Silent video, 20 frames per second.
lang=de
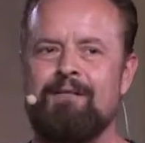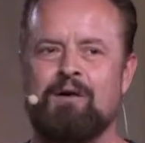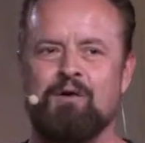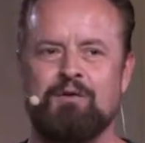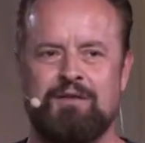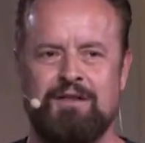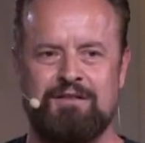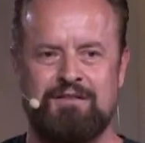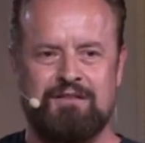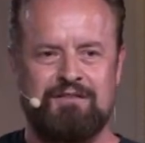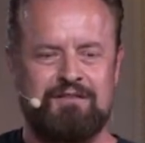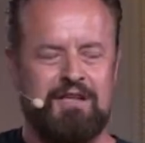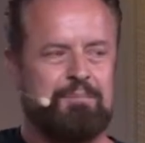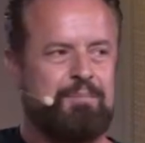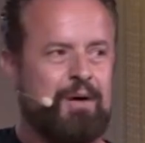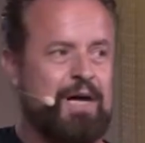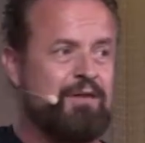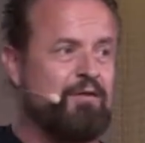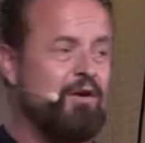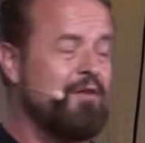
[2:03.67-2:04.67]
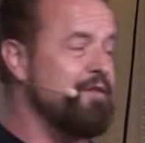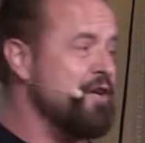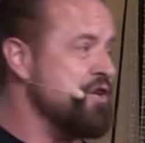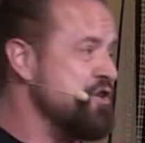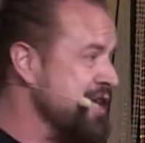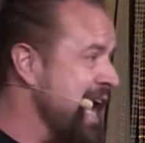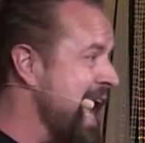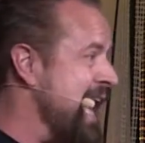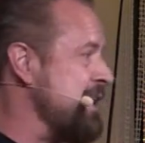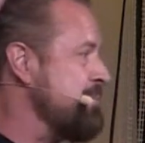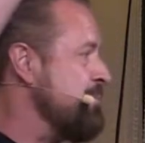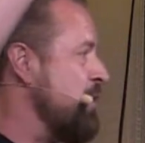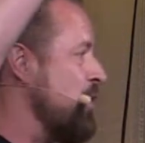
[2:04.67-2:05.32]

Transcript: Und dieses Gebäude wollen wir stark